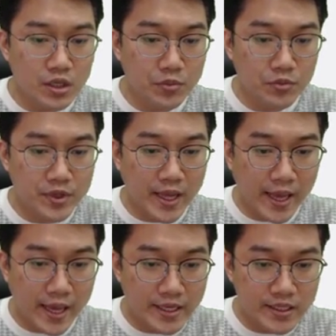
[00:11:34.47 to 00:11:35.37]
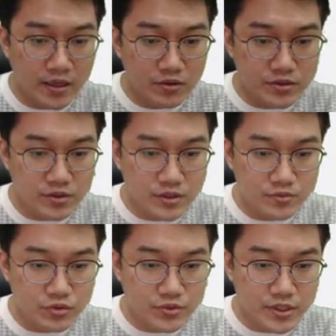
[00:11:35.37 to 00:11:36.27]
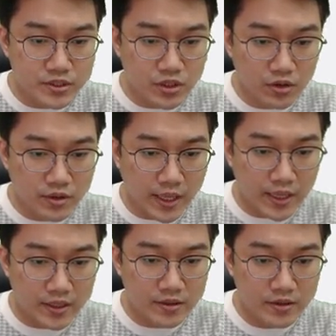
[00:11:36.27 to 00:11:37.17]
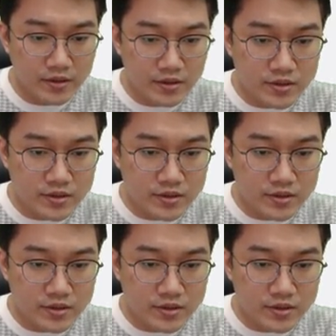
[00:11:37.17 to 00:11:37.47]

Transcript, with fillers: 여기 보면 L이라고 써 있는 부분이 있죠 L